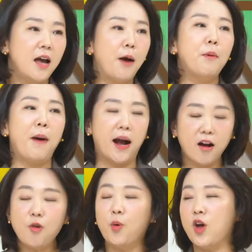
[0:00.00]
한번
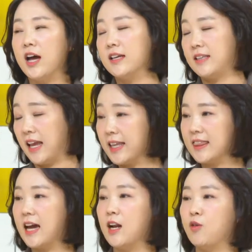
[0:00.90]
바꿔보야
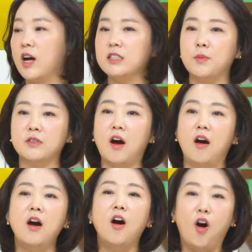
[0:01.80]
되겠다라고 하시면서
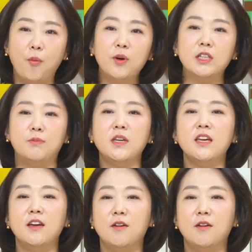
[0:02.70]
어머님이